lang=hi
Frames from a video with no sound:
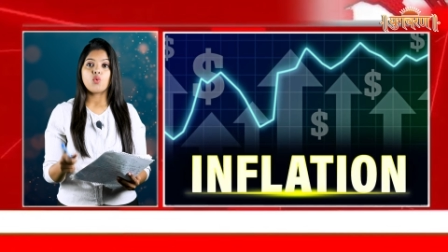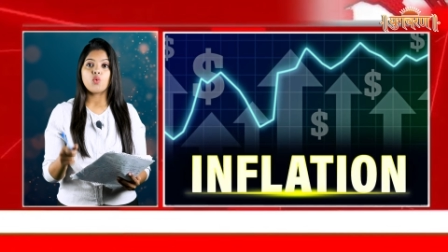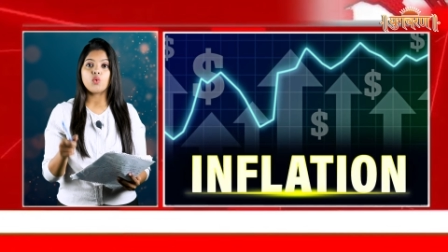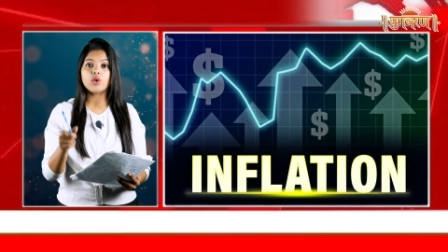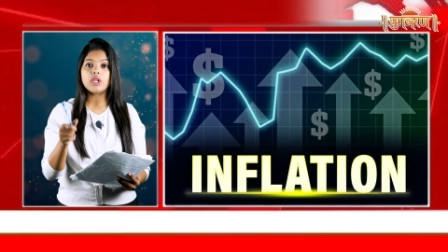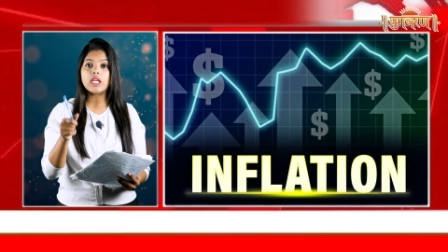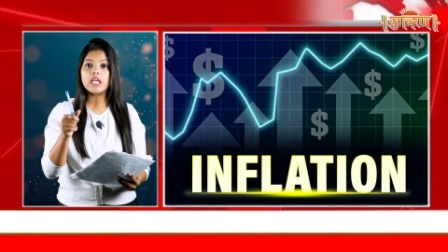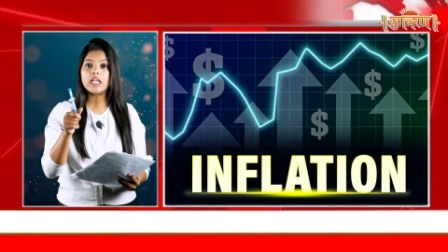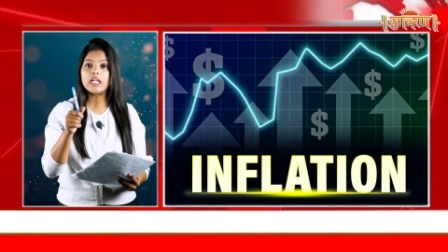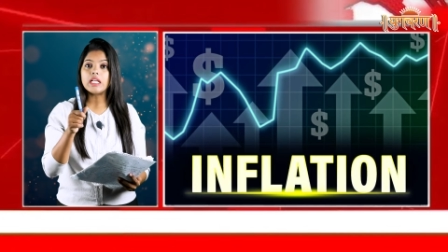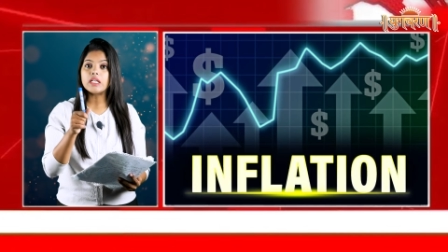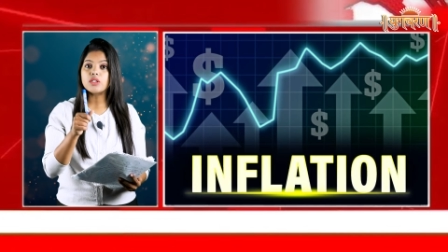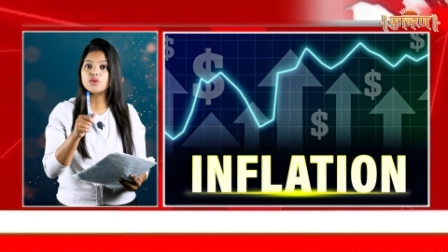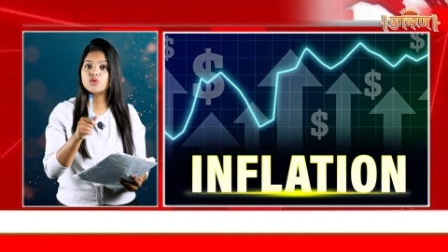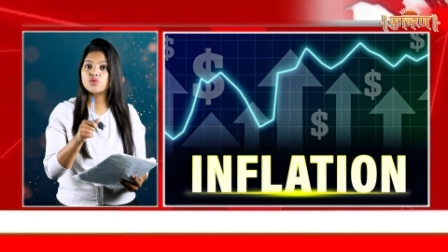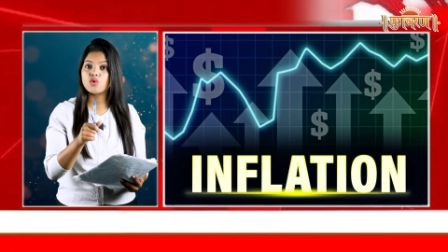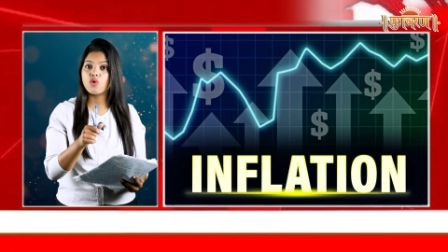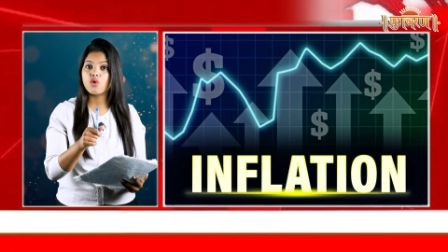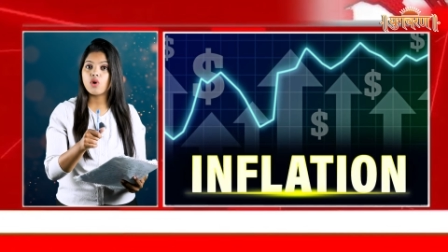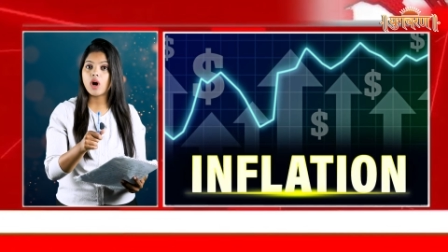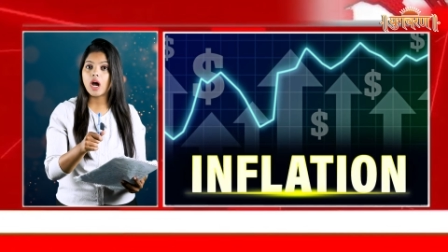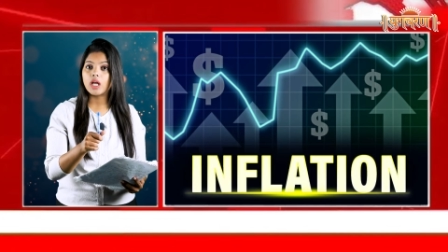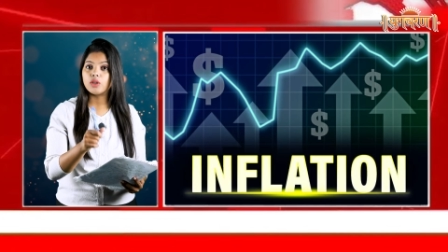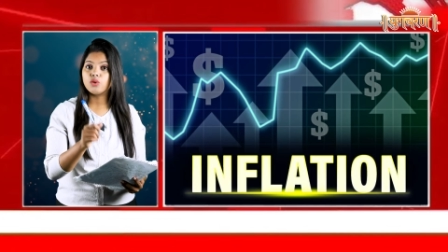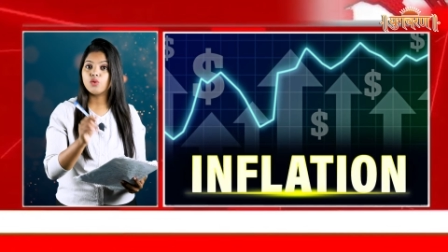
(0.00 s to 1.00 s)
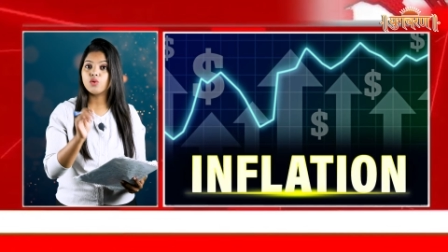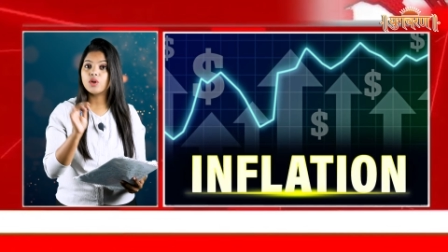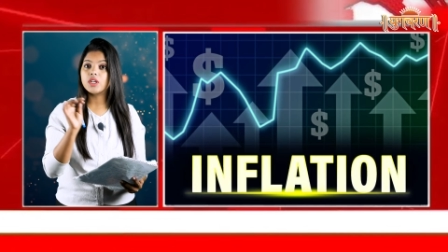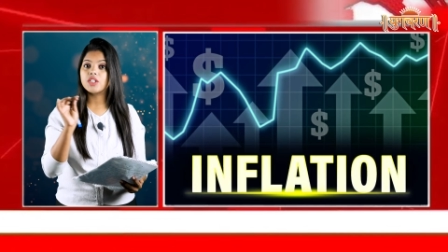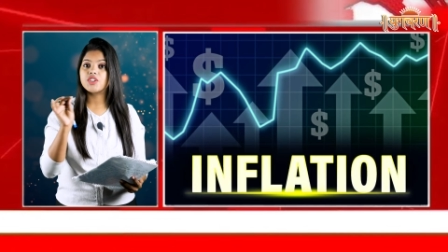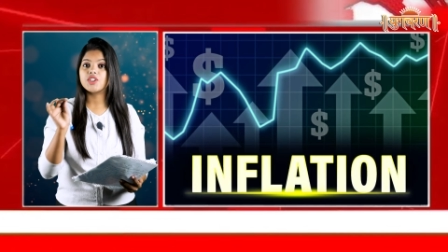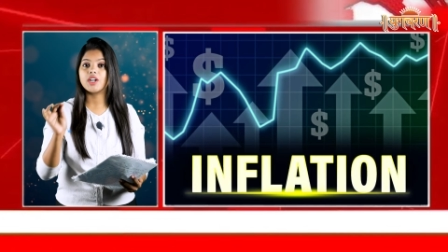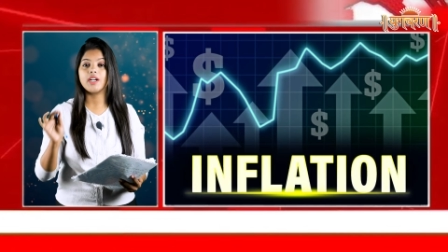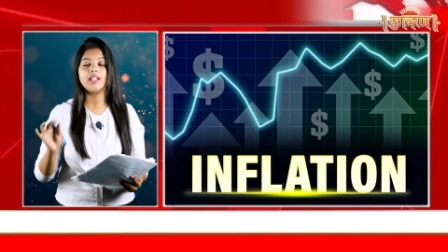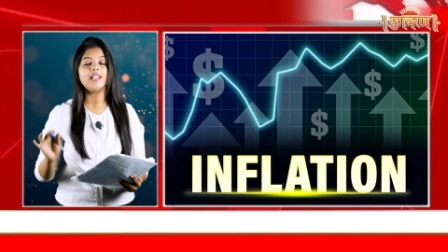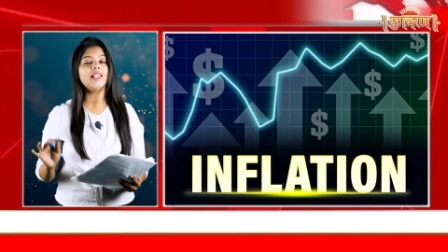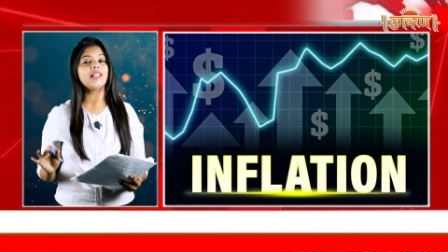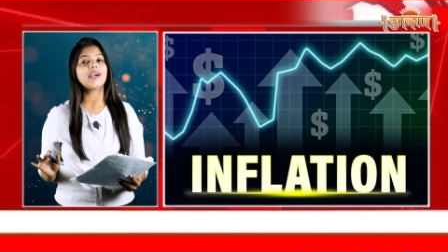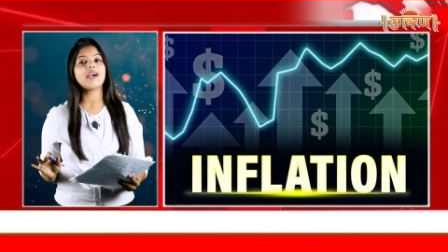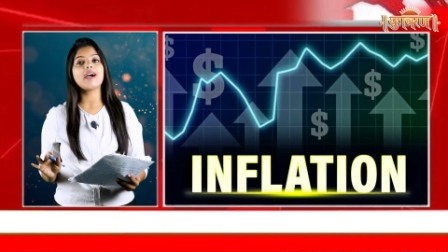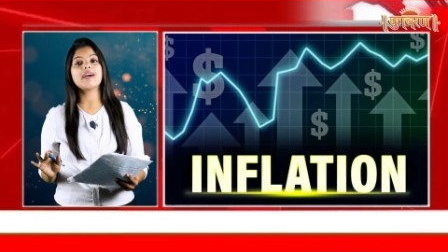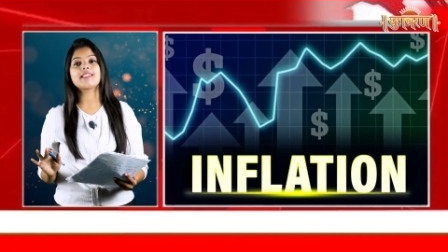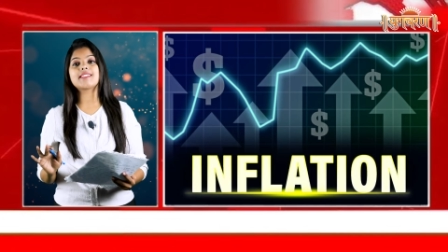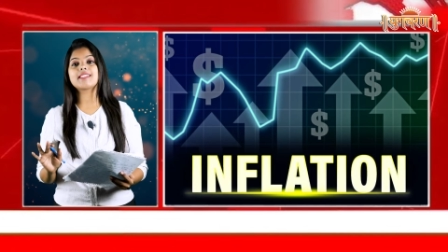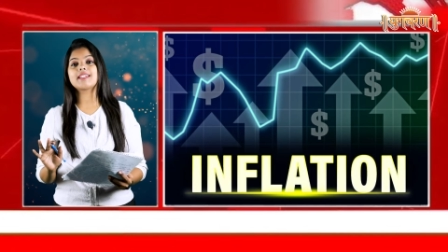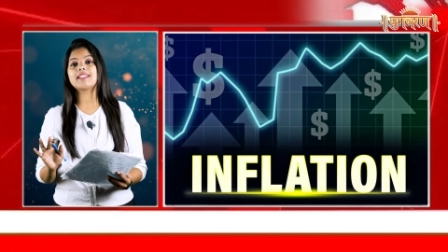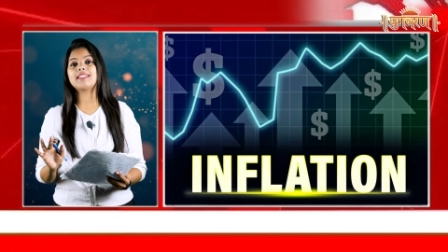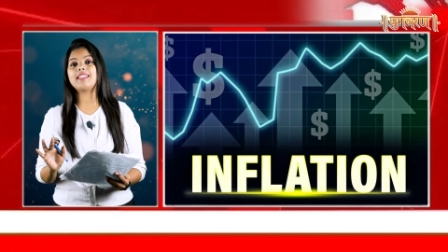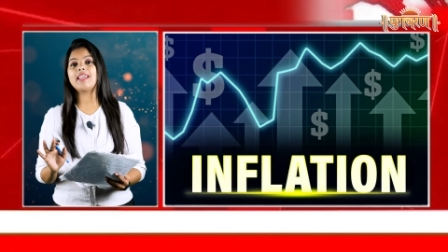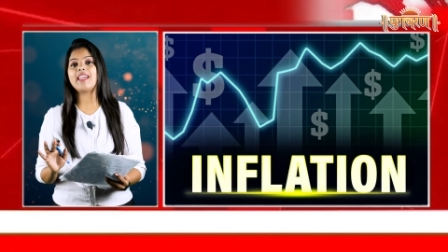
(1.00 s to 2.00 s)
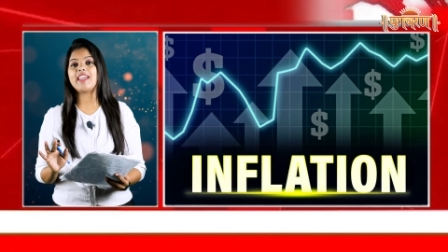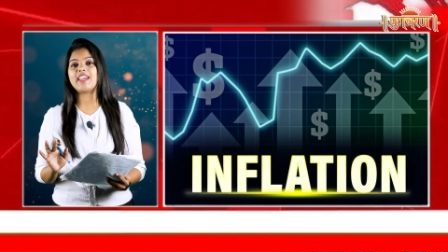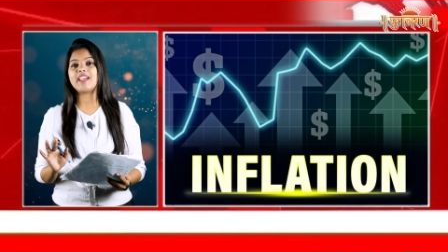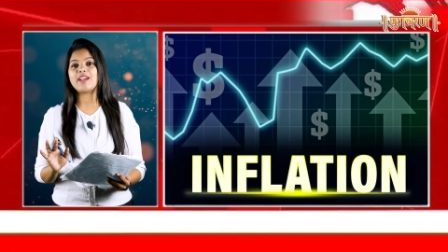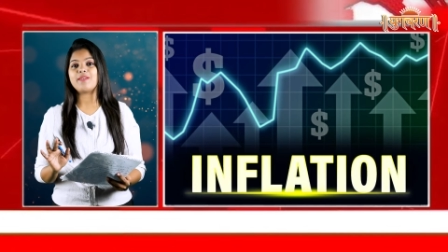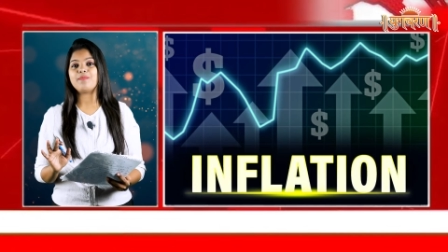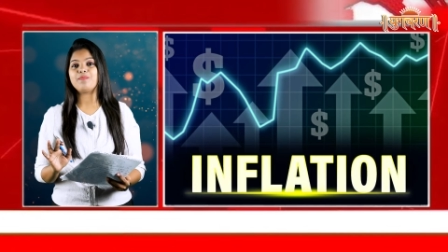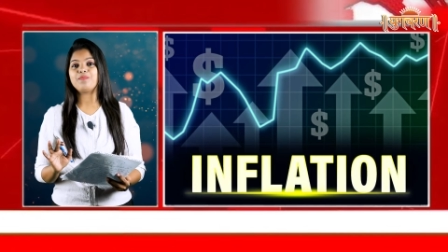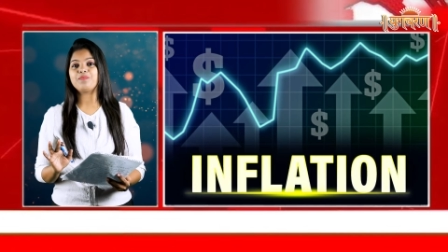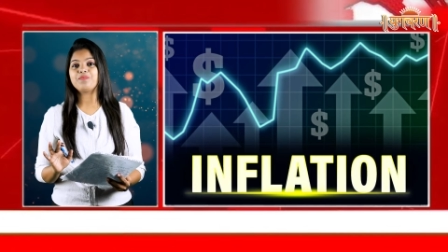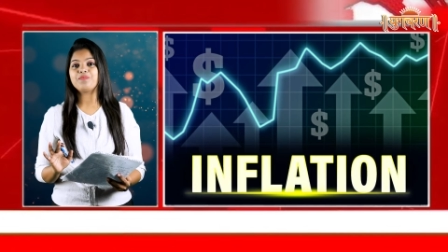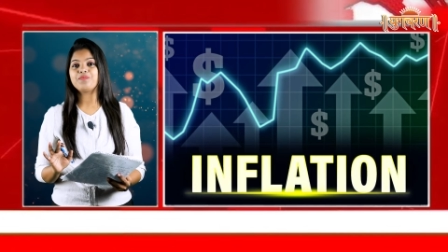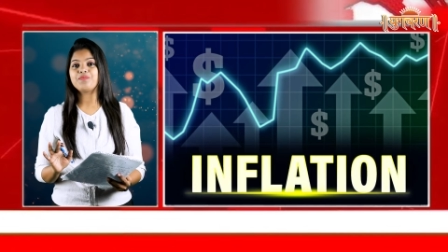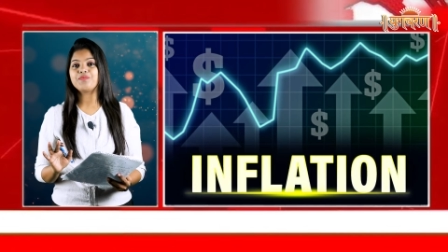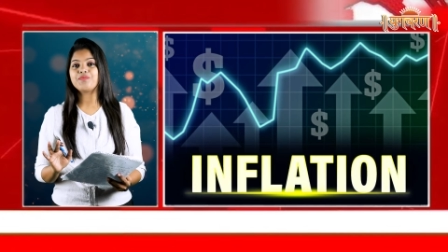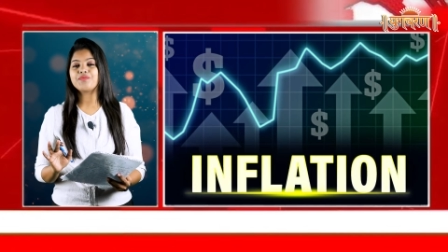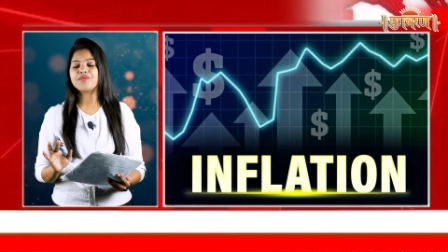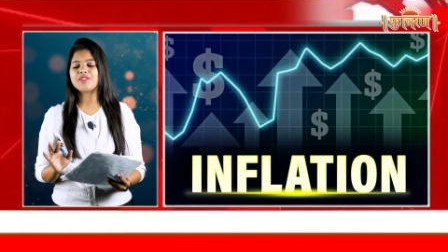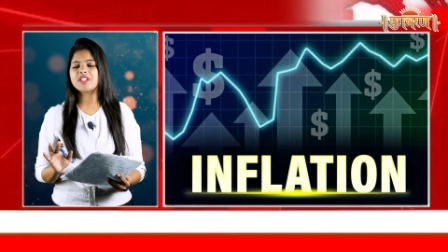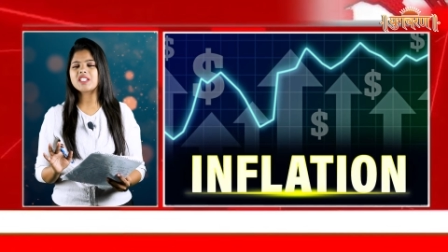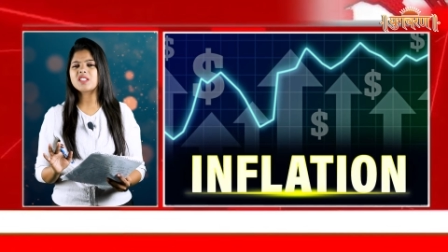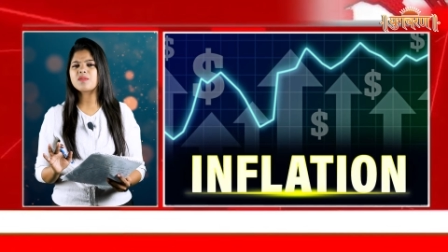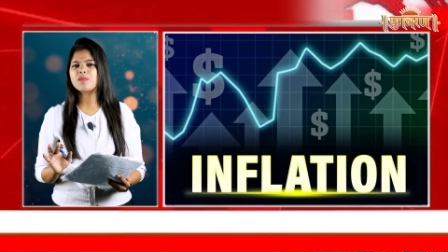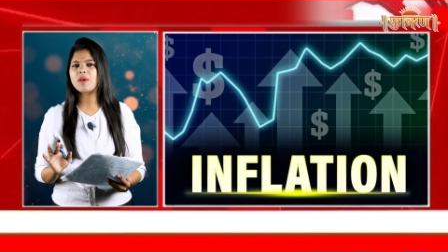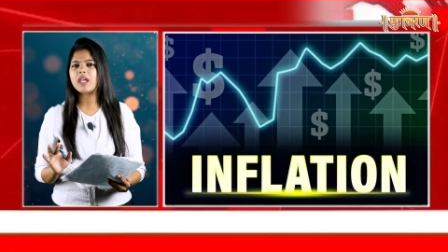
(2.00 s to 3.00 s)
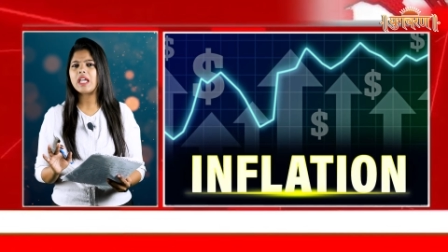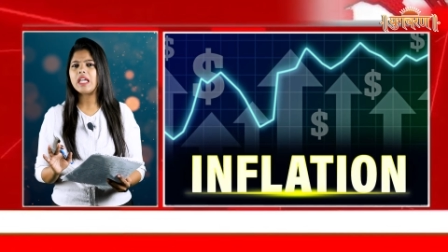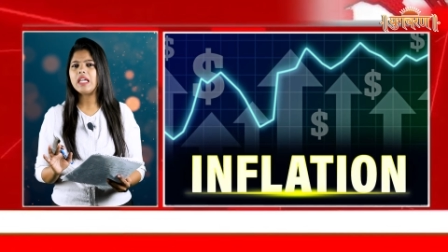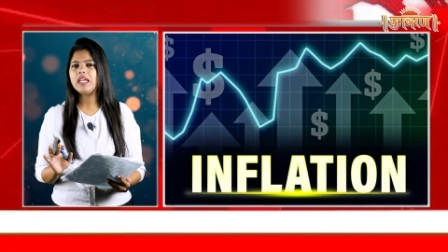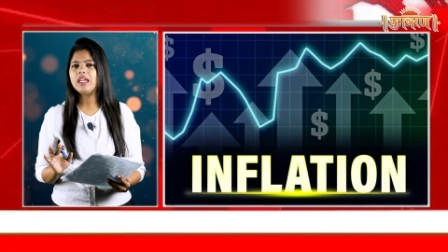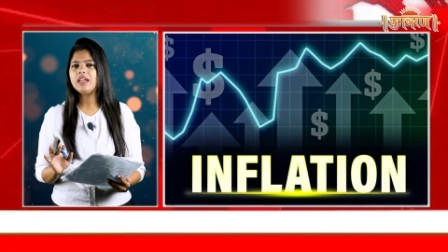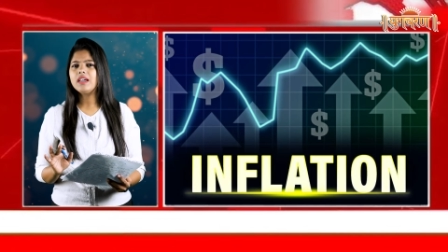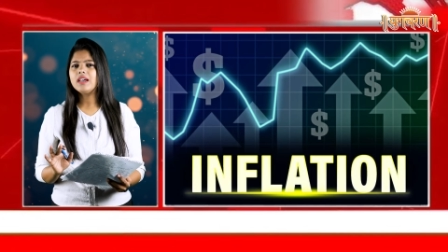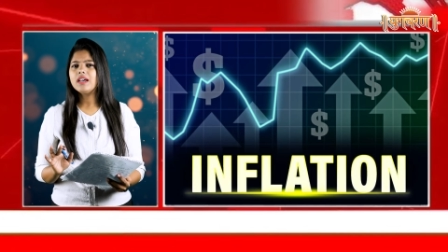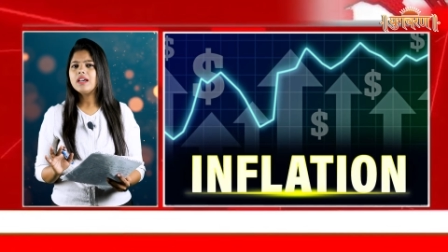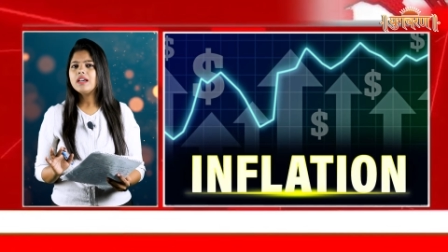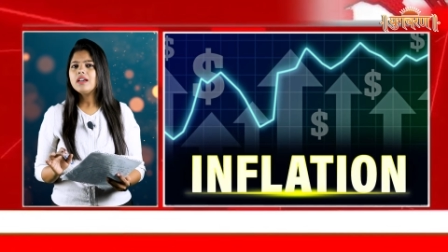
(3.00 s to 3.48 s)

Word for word: उनके लिए सौगातों की झड़ी लगा सकते हैं जिसमें